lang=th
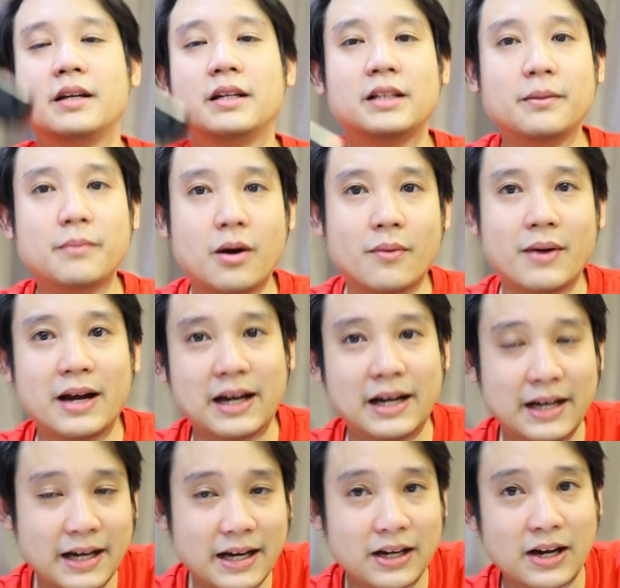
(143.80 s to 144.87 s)
คือต้องบอกว่า
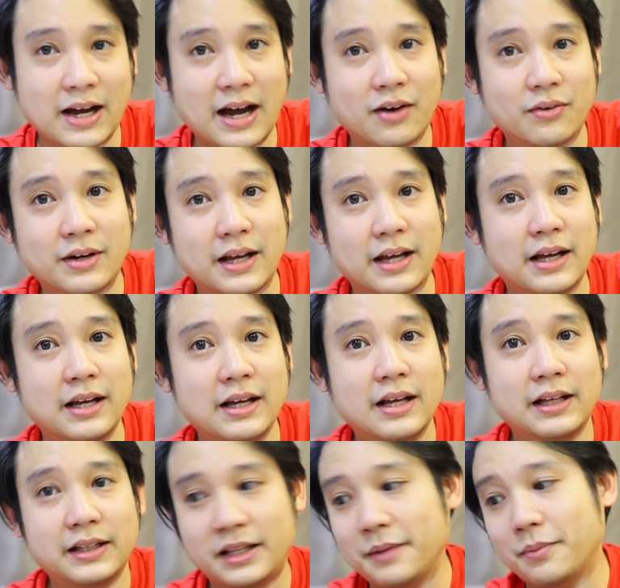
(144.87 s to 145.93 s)
เครื่องเขาเนี่ย
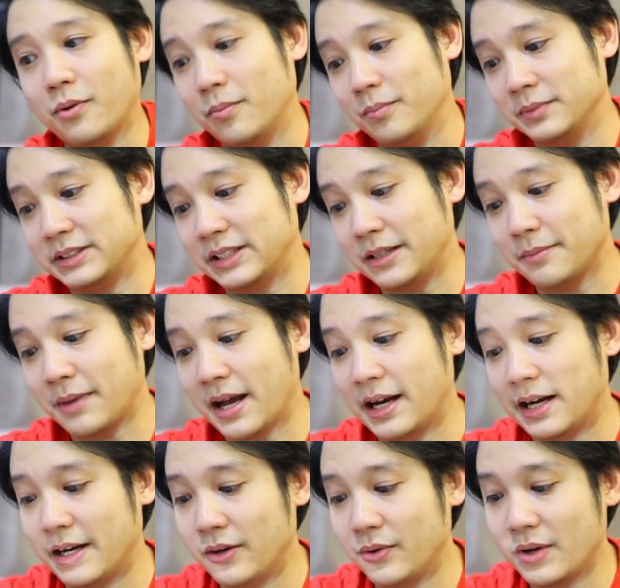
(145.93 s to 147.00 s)
ที่ผมซื้อมา
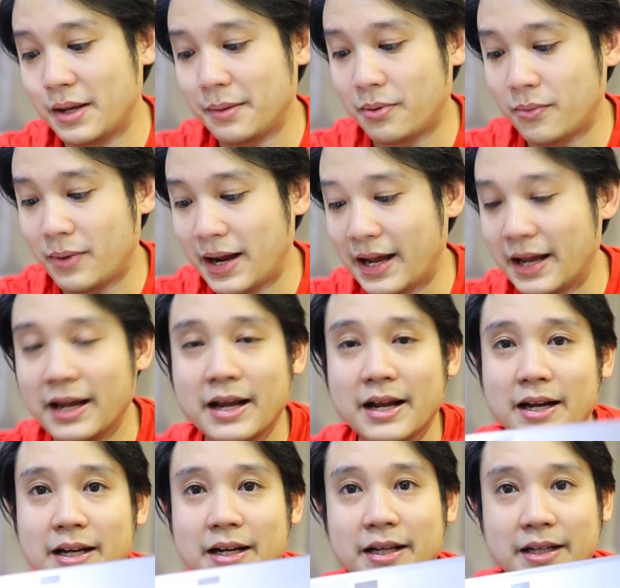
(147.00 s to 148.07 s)
เนี่ยด้วยเพราะว่า
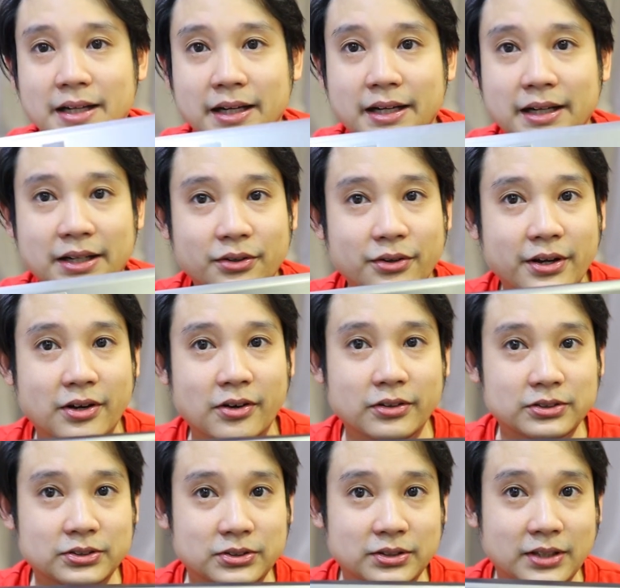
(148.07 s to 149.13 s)
1ก็คือด้วยขอ
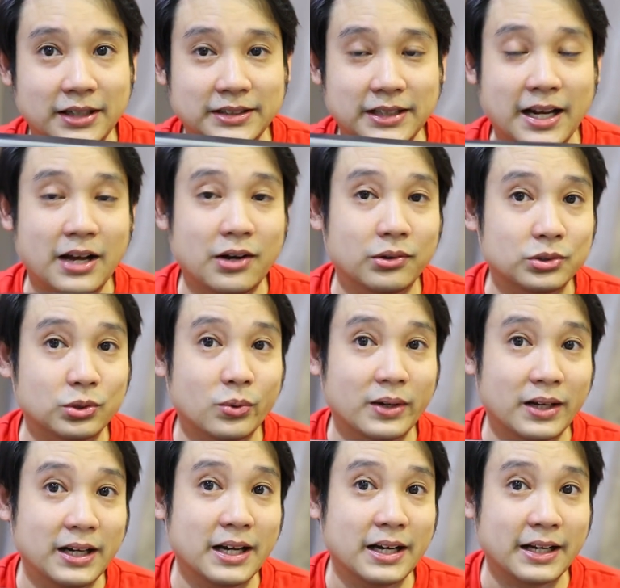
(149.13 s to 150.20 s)
งลักษณะของตัว
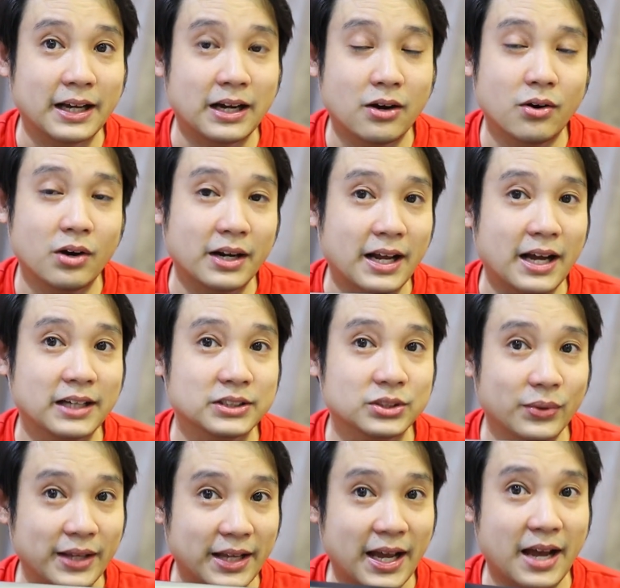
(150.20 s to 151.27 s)
เครื่องเนี่ยเขาค่อนข้าง
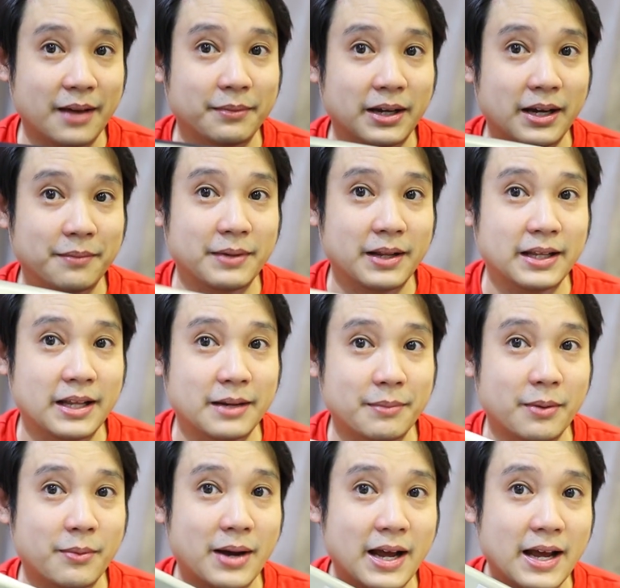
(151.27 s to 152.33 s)
สวยงามนะครับเห็น
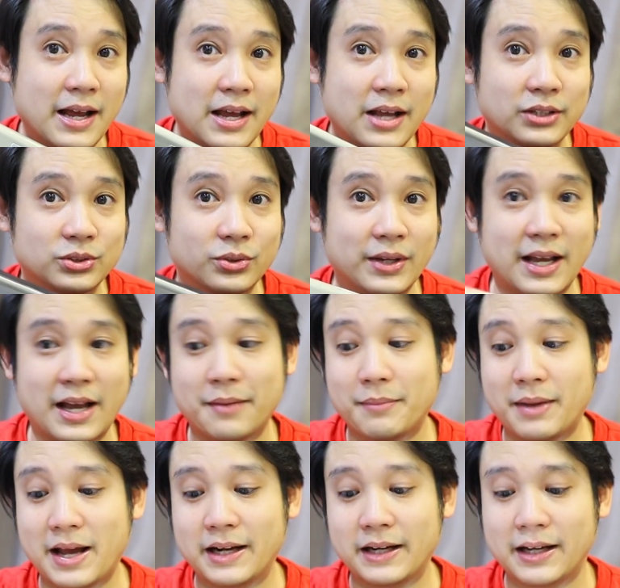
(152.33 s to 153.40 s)
ไหมว่าสวยงาม
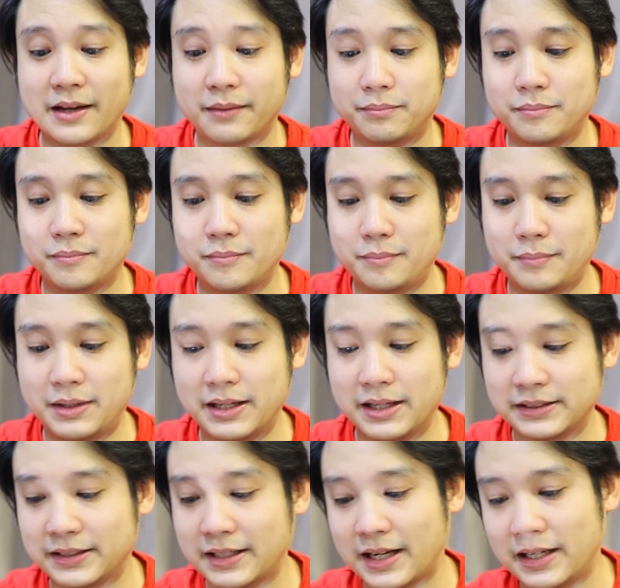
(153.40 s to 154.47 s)
มากนะครับมี
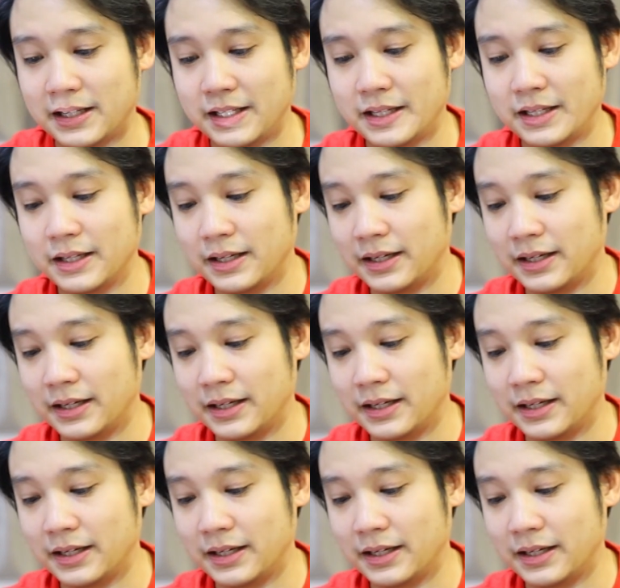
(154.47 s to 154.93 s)
ลักษณะที่